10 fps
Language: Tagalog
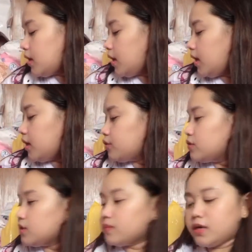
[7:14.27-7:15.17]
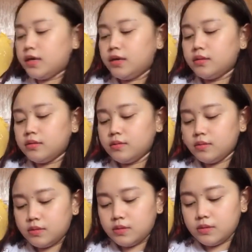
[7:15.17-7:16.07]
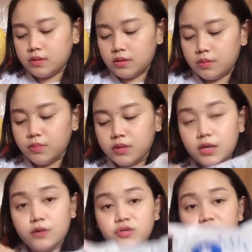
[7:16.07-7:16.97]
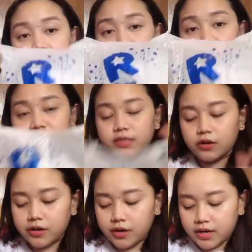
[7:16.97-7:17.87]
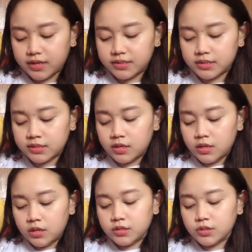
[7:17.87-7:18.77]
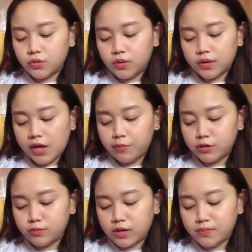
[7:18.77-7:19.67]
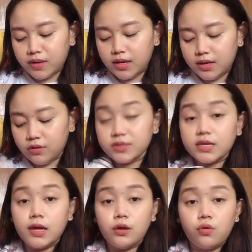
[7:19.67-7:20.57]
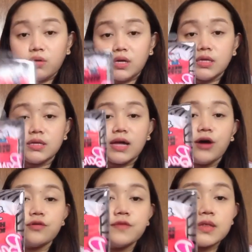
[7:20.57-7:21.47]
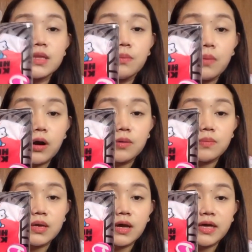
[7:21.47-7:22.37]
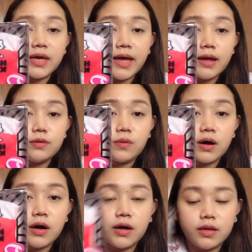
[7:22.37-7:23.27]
ito naman, binili ko siya sa Toys R Us. So, sabi ko nga, mahilig ako sa Hello Kitty na outfit ng Barbie. Ayan, one,